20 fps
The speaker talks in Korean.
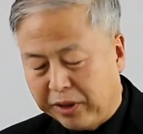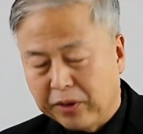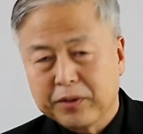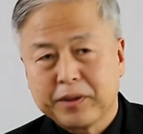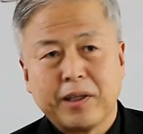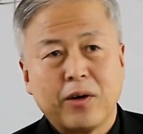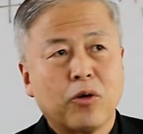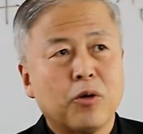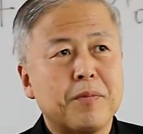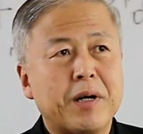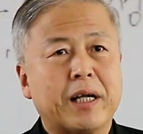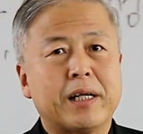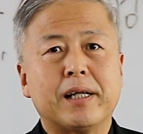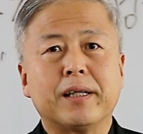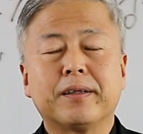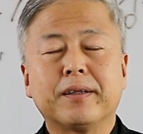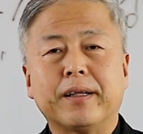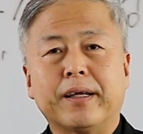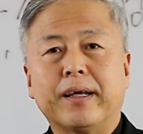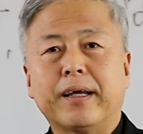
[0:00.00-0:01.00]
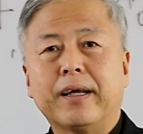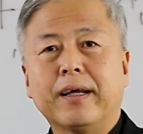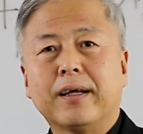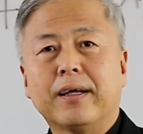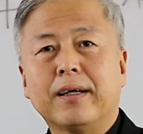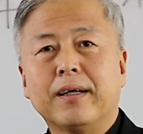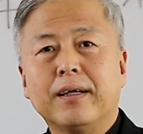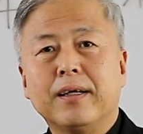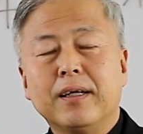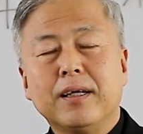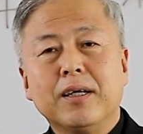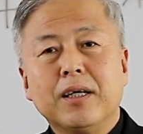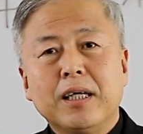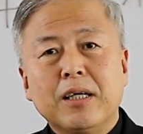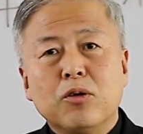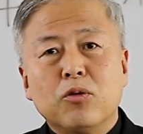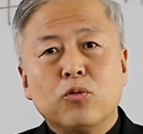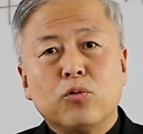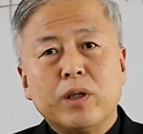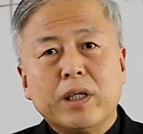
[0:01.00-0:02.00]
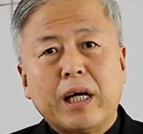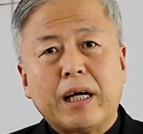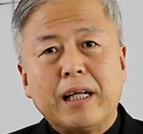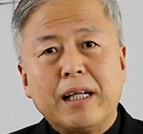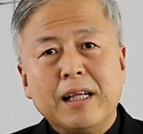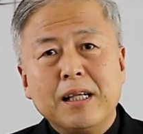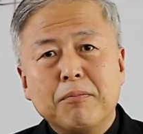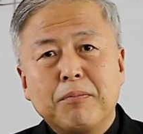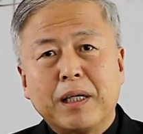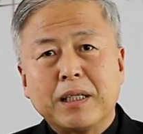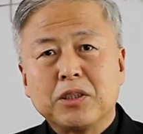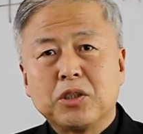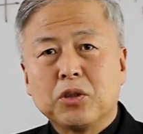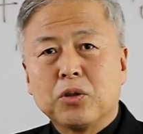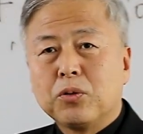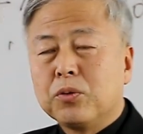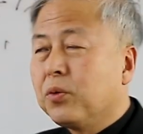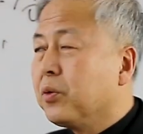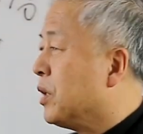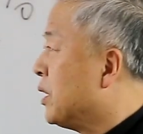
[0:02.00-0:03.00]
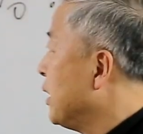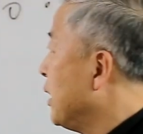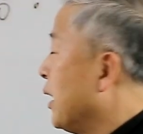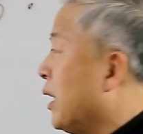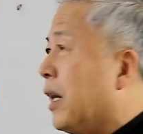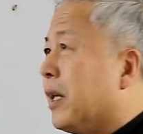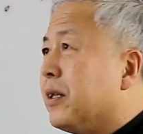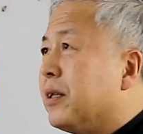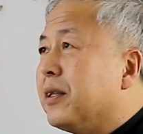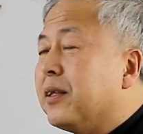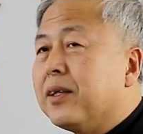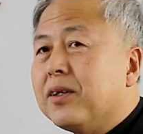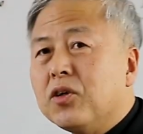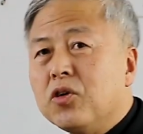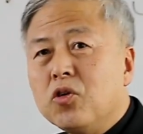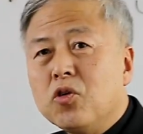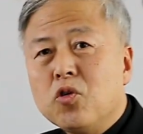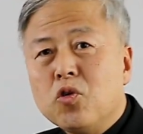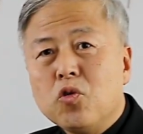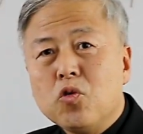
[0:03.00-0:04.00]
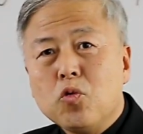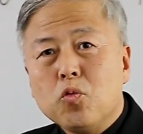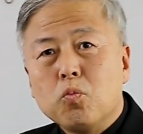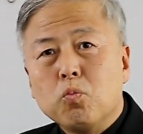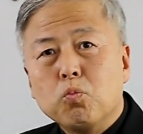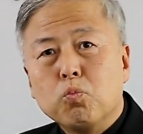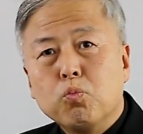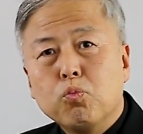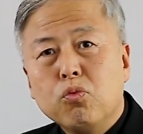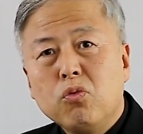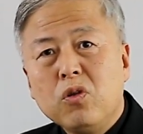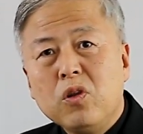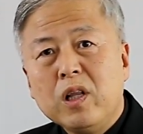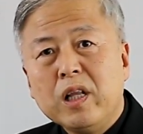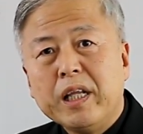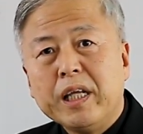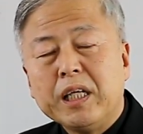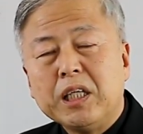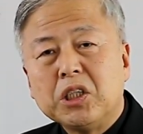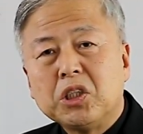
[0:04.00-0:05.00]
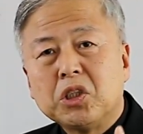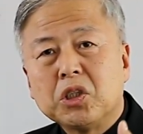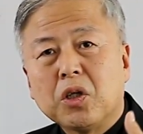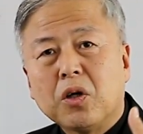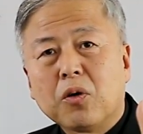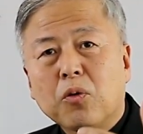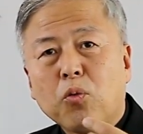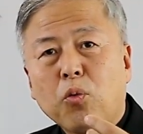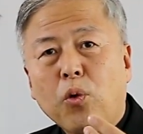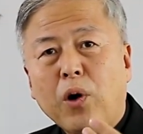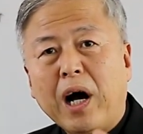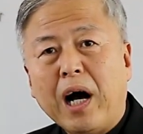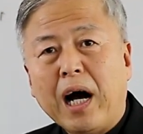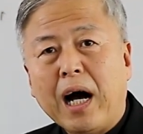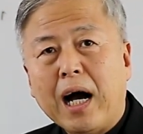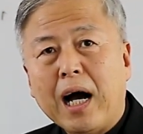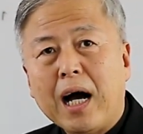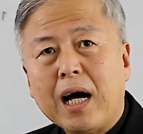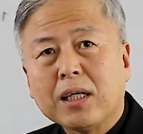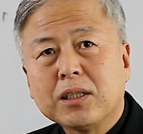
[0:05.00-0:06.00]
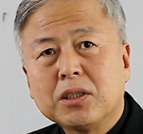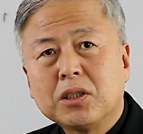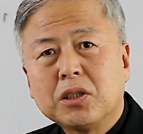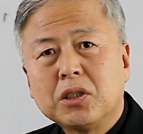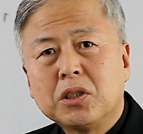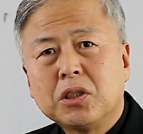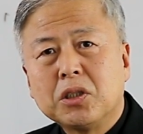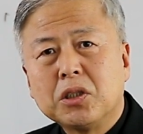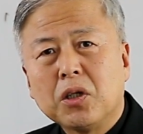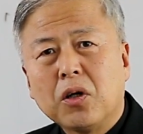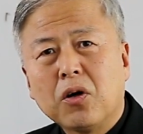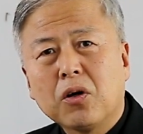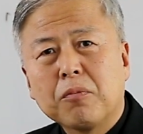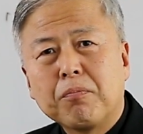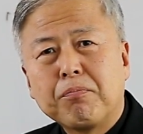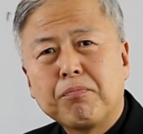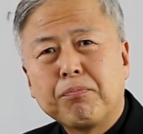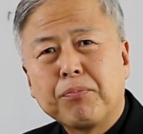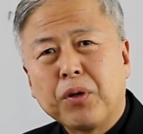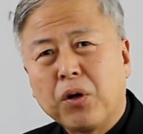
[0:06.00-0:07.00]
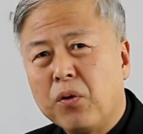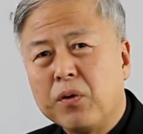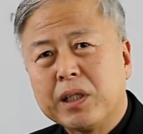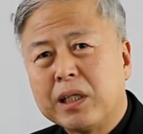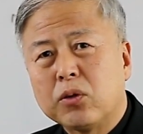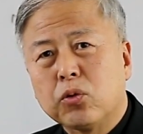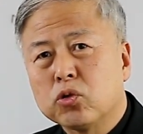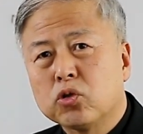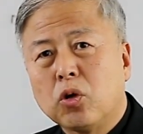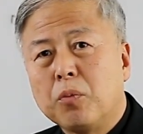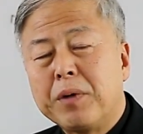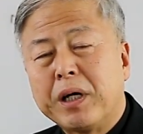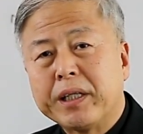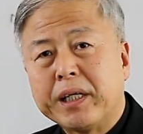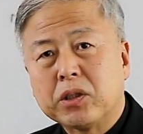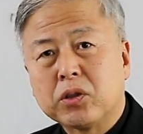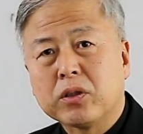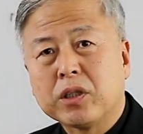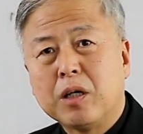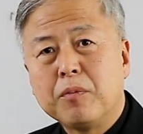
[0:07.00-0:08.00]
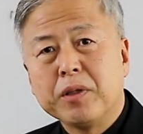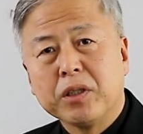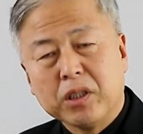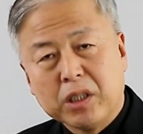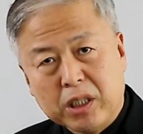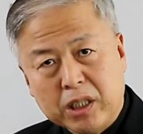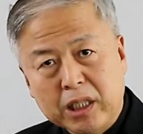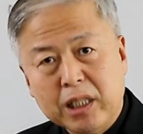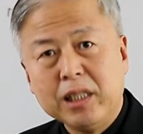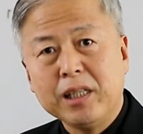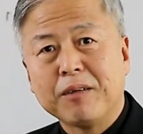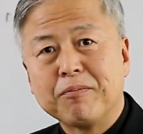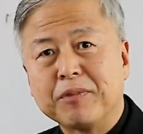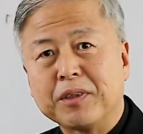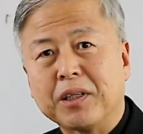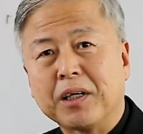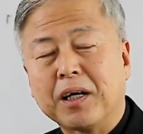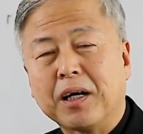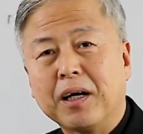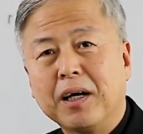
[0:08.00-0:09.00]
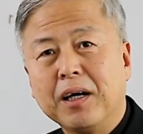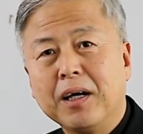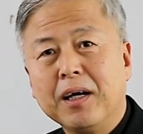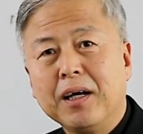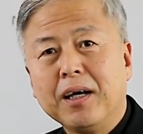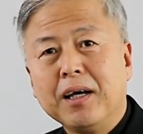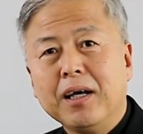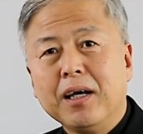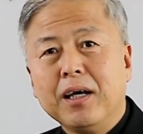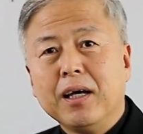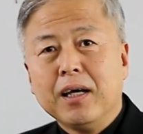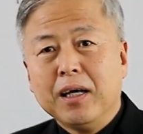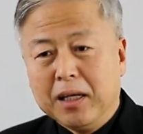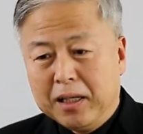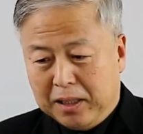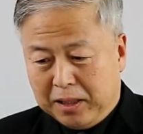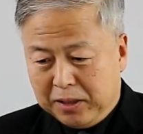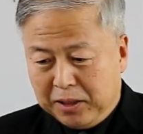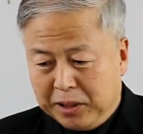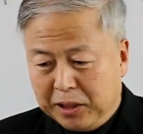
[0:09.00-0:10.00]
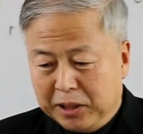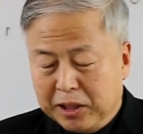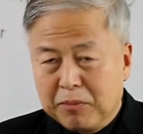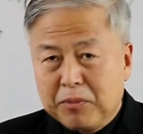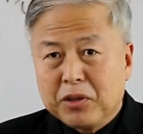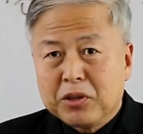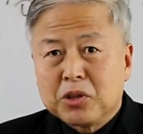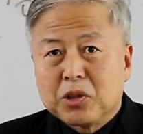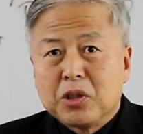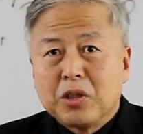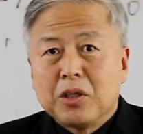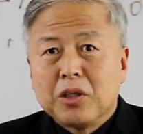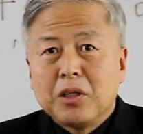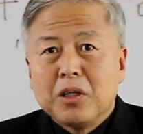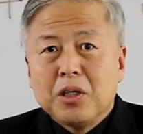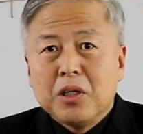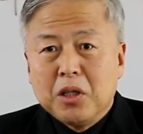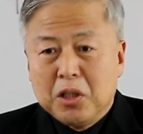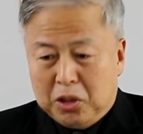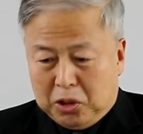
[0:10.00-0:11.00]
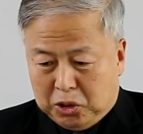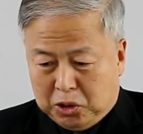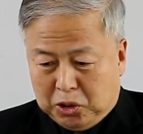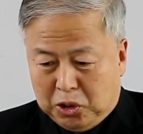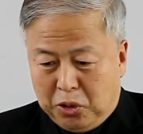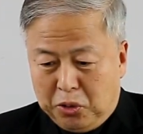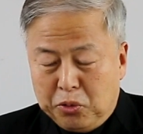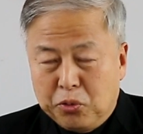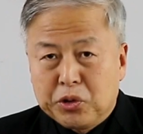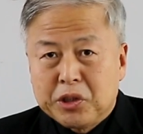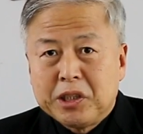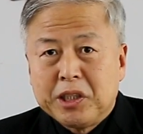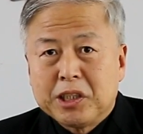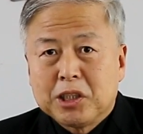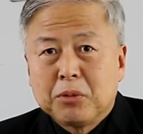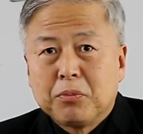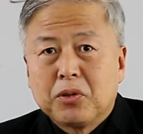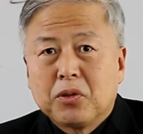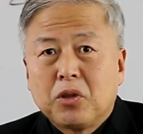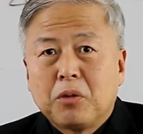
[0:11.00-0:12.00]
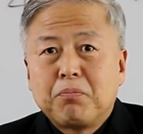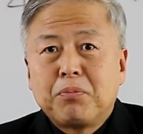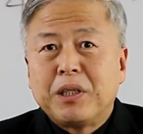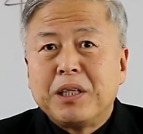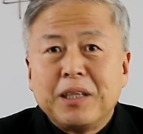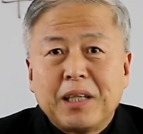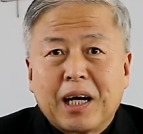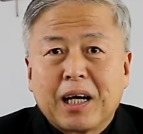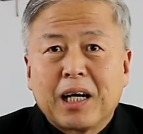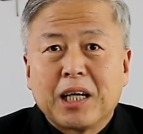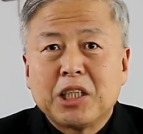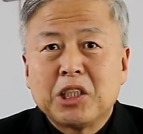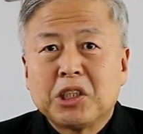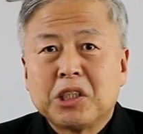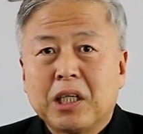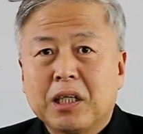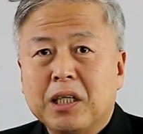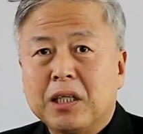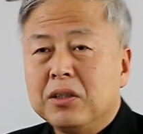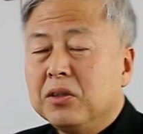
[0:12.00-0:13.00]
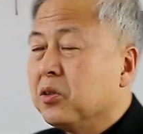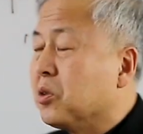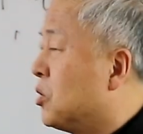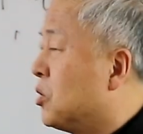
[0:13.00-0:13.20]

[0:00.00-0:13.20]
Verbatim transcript: 되었다고 말할 때 우리가 일반적으로 이해하는 물리적, 화학적 변화로서만 해석하면 큰일 납니다. 그렇게 되면 성육신에서부터 빗나가기 시작하는